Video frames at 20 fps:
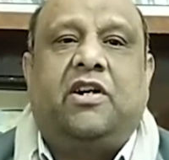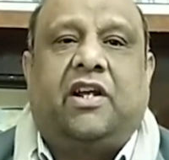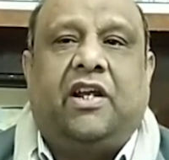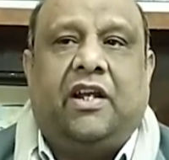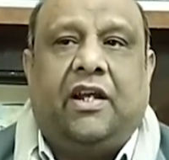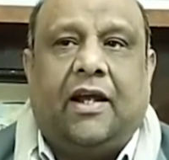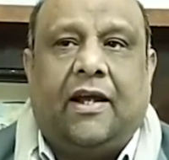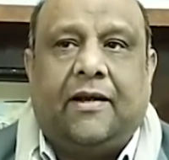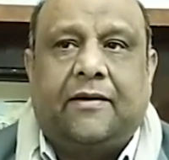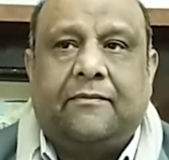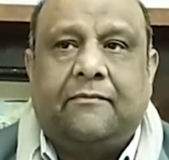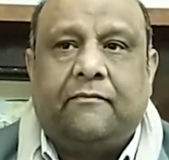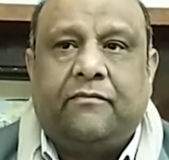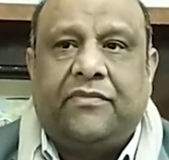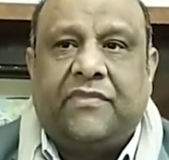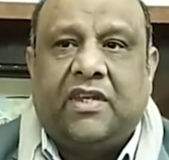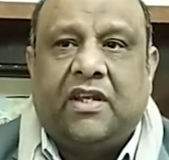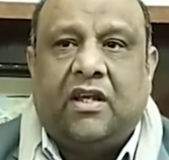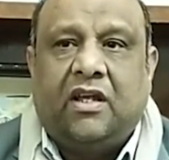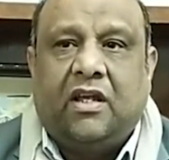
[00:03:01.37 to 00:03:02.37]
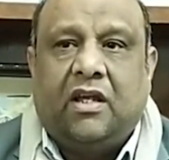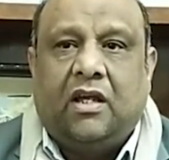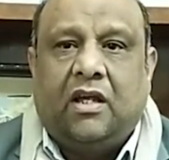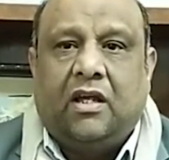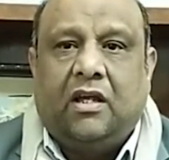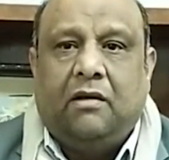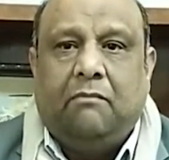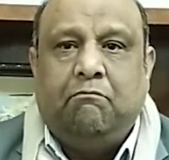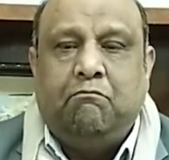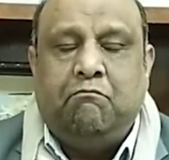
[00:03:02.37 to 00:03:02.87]
की है
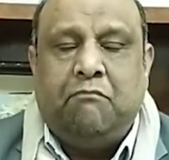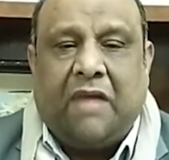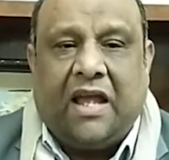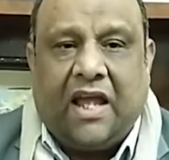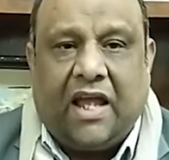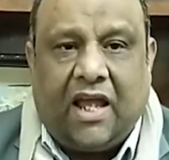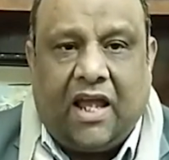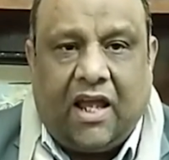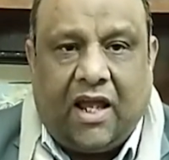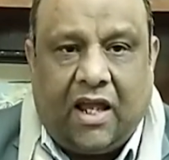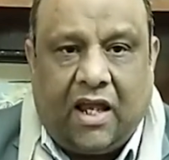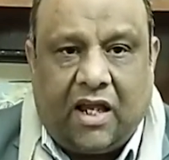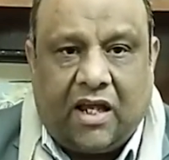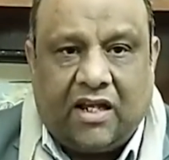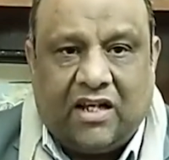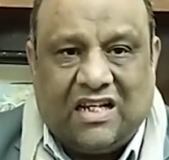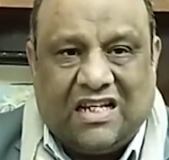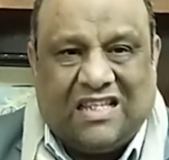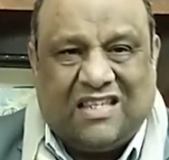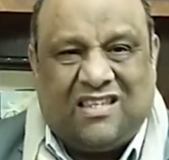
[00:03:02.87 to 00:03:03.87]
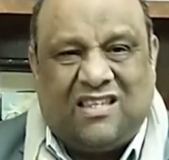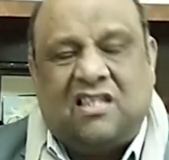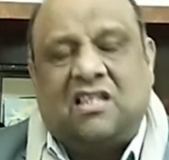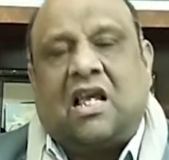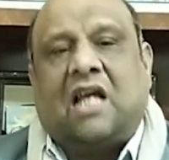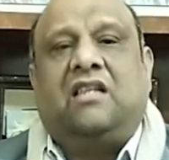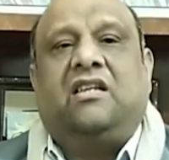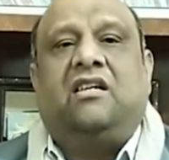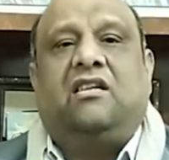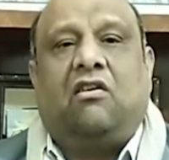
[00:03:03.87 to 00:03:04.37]
मैं
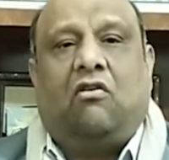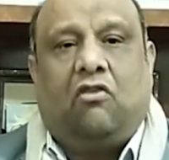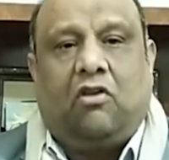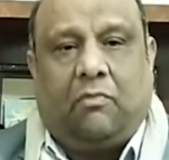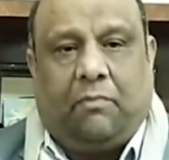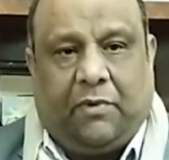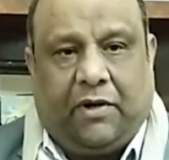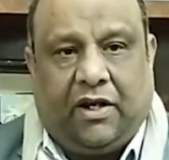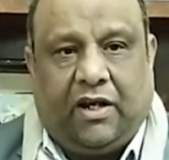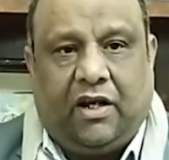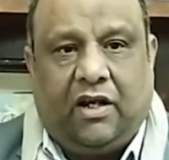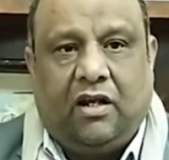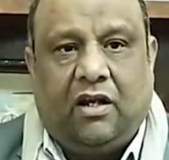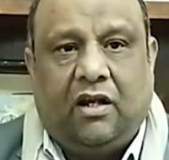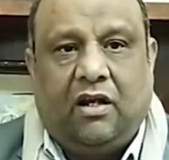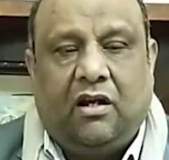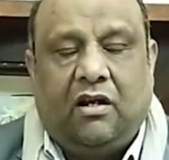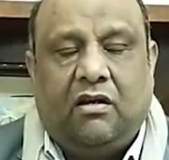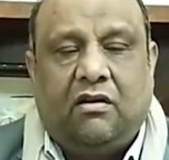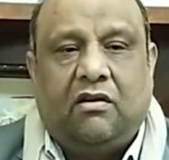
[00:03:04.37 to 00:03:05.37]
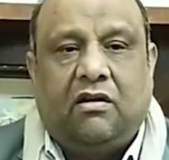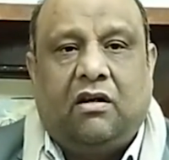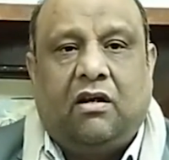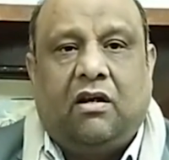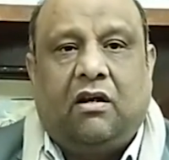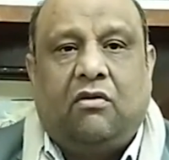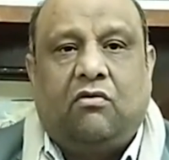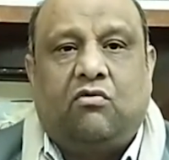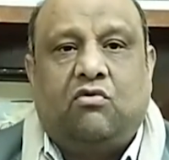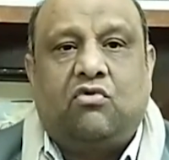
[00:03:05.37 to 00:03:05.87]
ज़ाती तौर पे
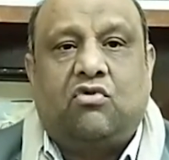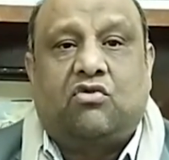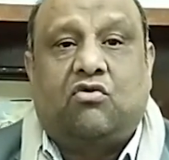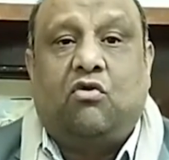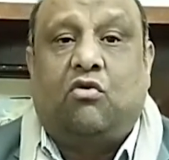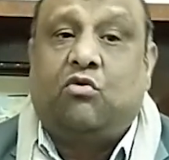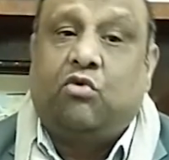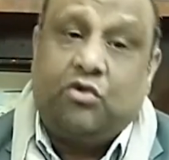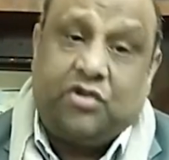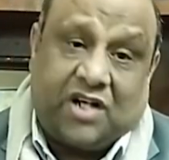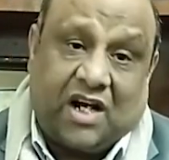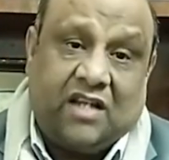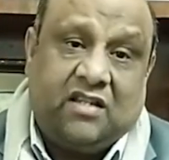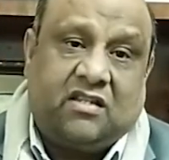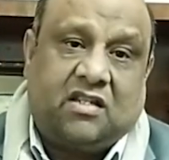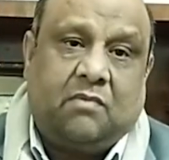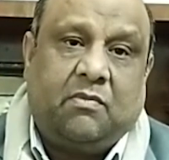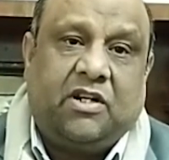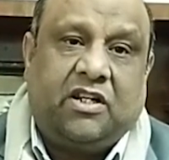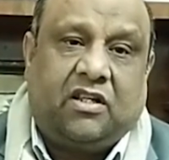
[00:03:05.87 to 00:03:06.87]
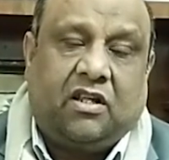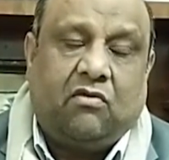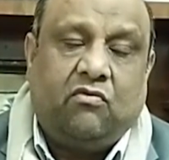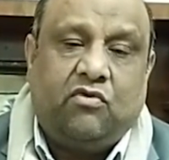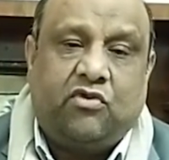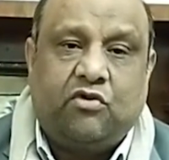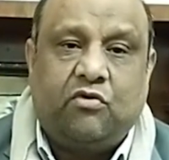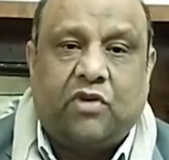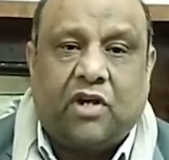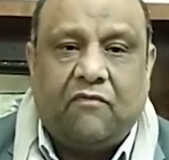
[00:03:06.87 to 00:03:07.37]
उसको खुश आइन समझता हूँ
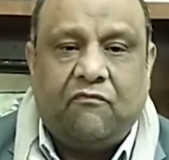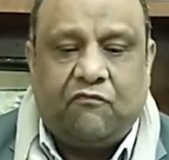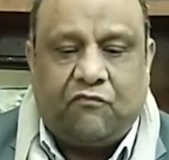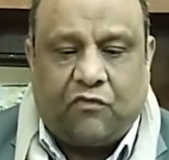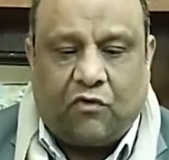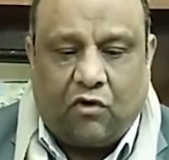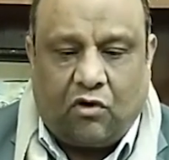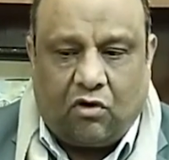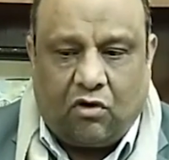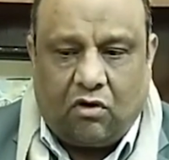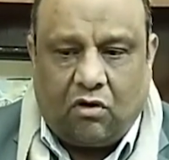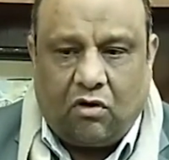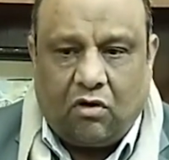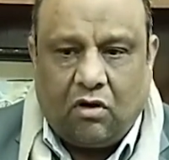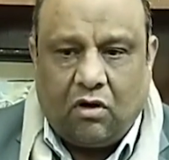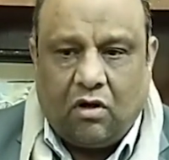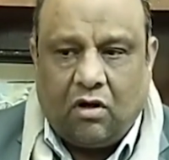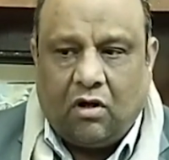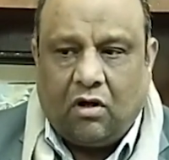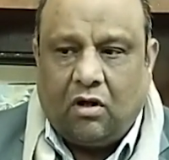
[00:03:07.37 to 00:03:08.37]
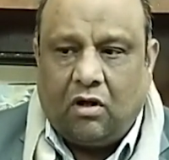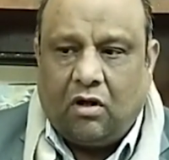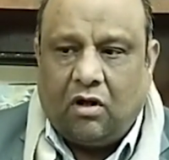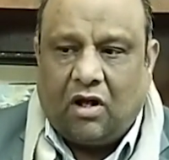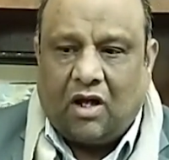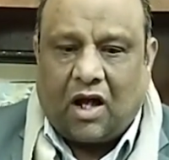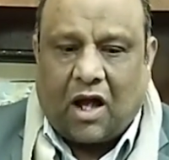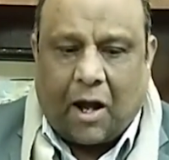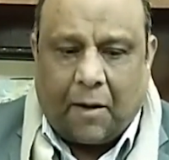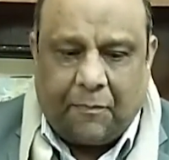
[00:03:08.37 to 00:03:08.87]
क्योंकि वो
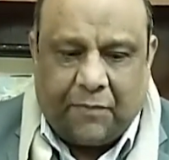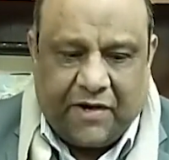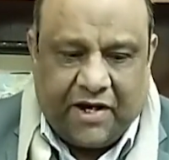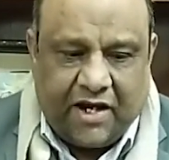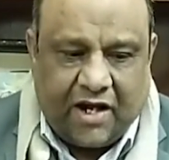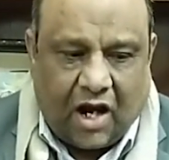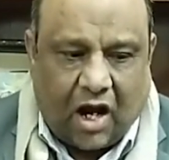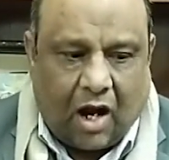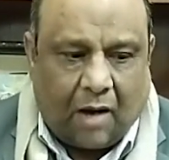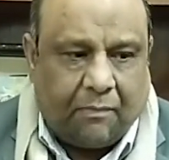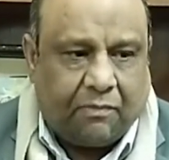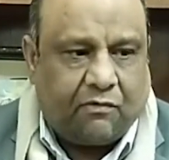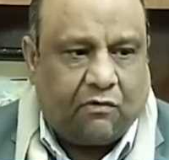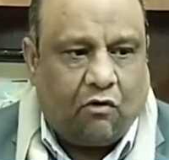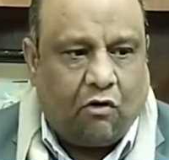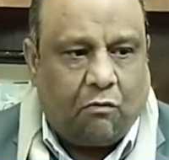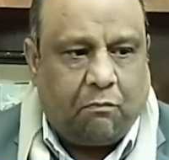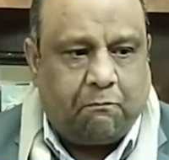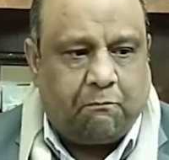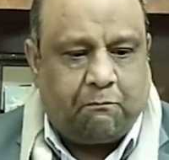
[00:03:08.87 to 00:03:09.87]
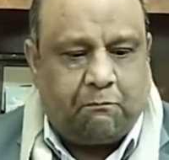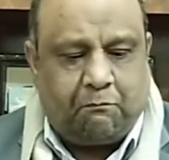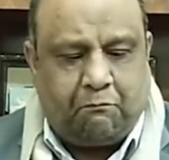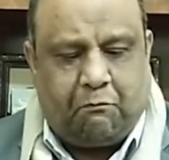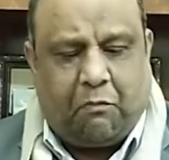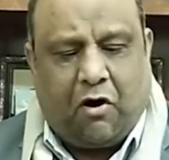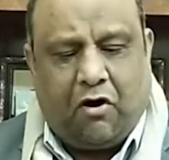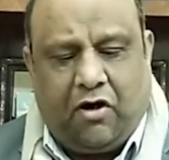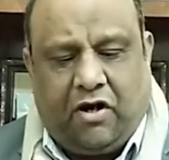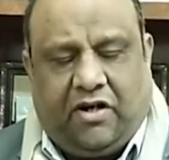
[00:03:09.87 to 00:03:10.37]
अपने आप को
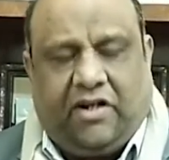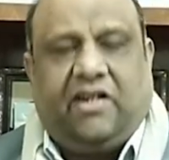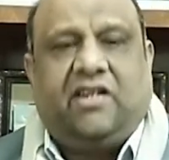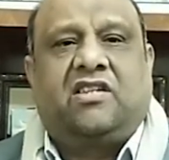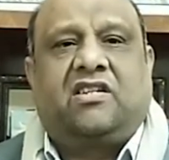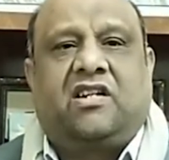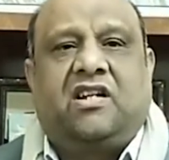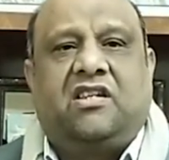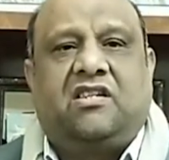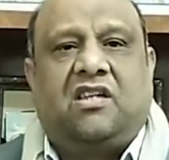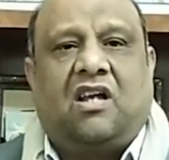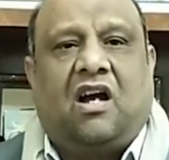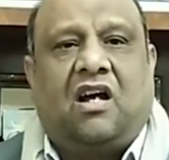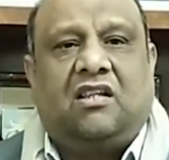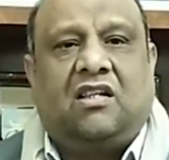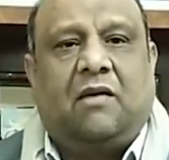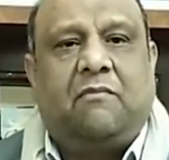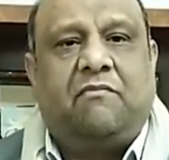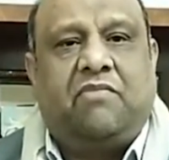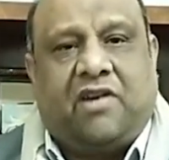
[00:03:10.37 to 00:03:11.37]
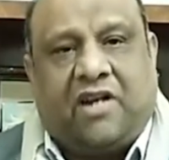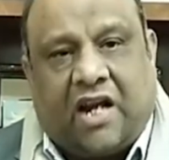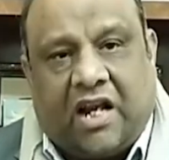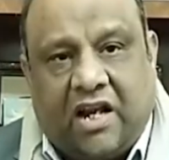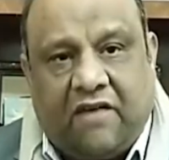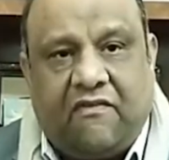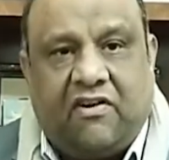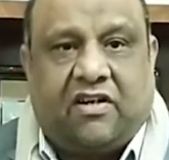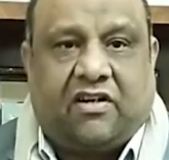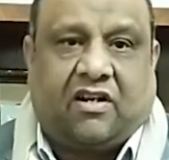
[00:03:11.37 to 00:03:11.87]
पॉलिटिक्स के साथ अब
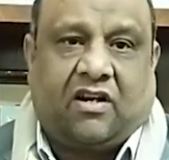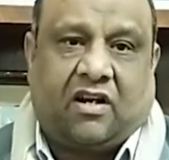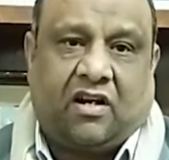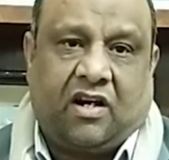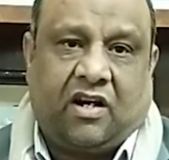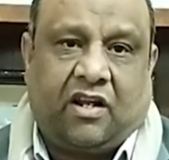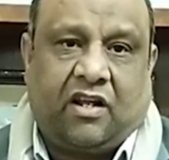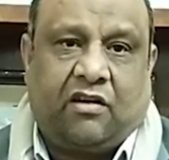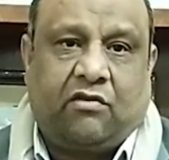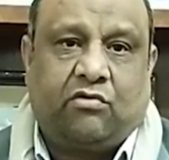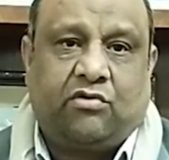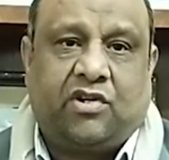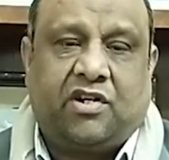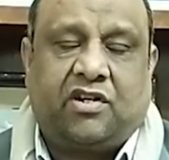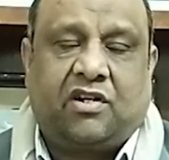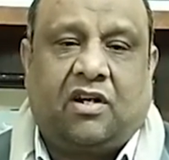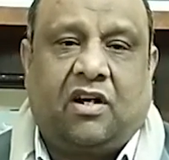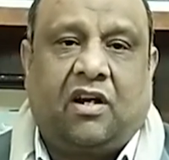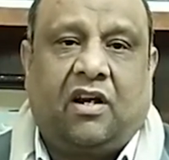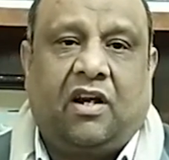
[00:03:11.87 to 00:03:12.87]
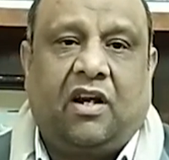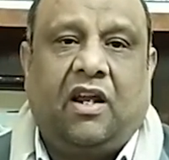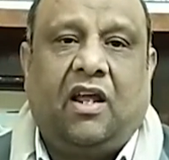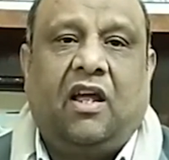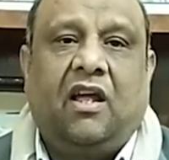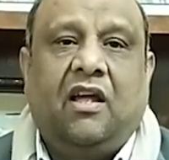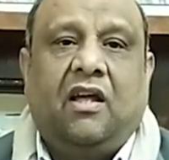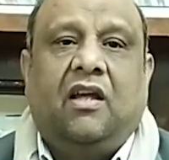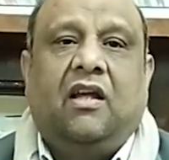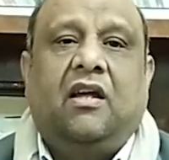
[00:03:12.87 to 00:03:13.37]
रेलिवेट करने की कोशिश कर रहे
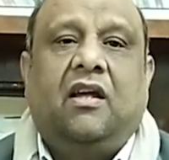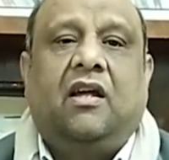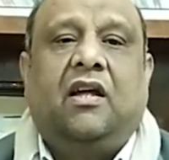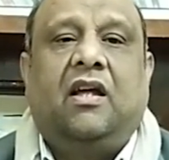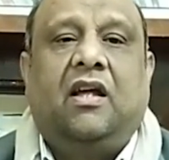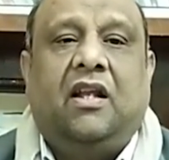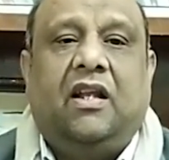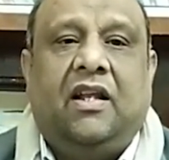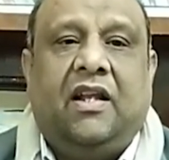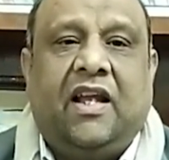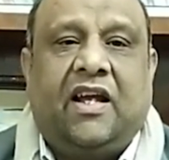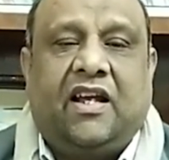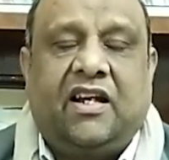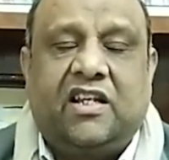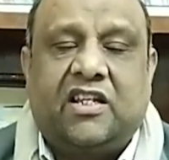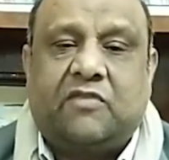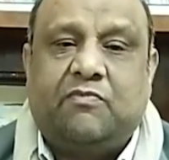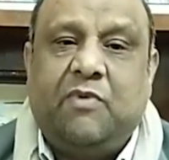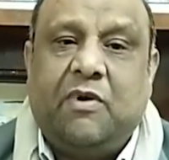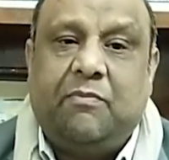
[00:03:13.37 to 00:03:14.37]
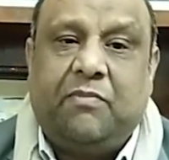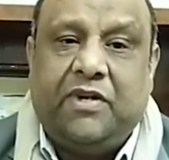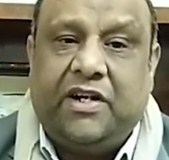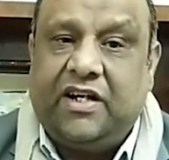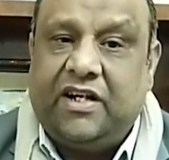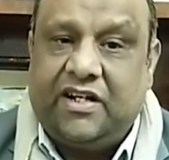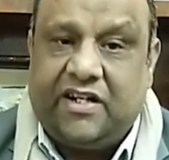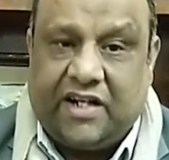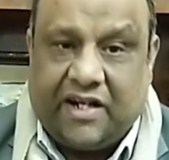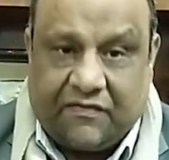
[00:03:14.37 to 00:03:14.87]
हैं लेकिन इसमें भी
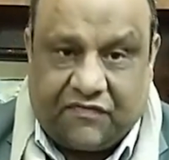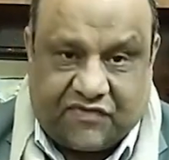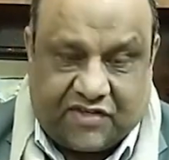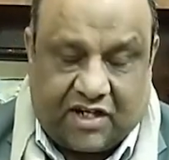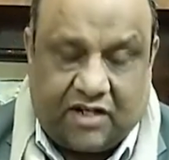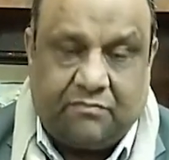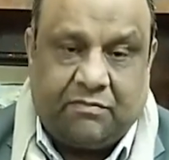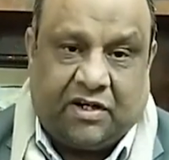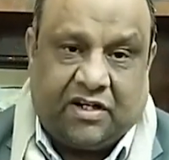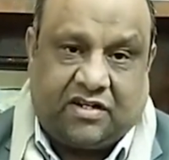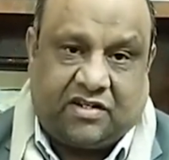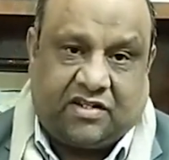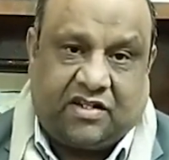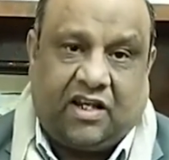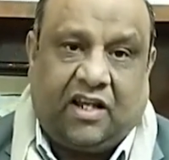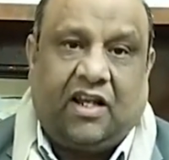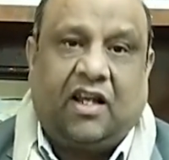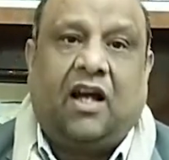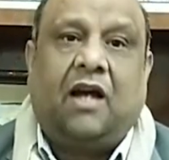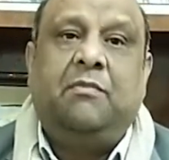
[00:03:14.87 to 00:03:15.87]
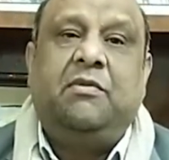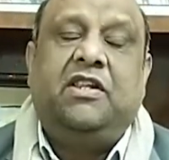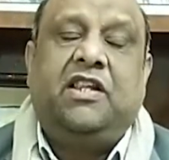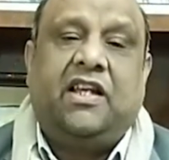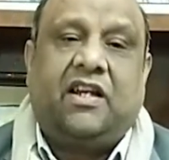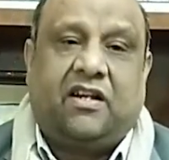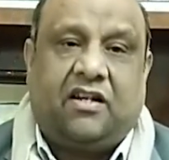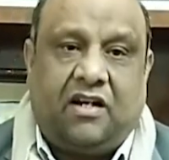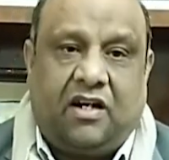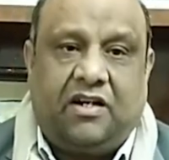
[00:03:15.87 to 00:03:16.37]
इफ्स एंड बट्स हैं अभी
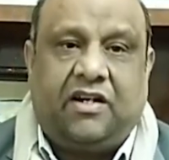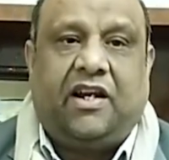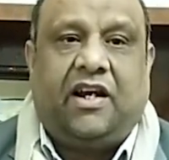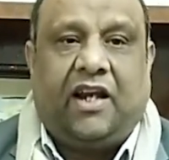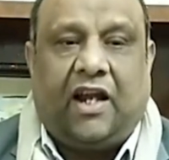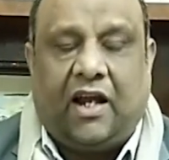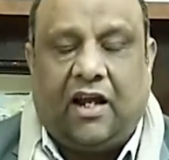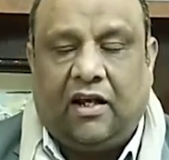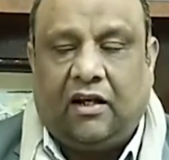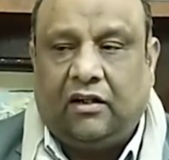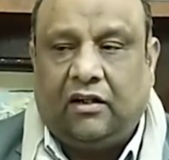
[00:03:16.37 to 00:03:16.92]
देखना ये है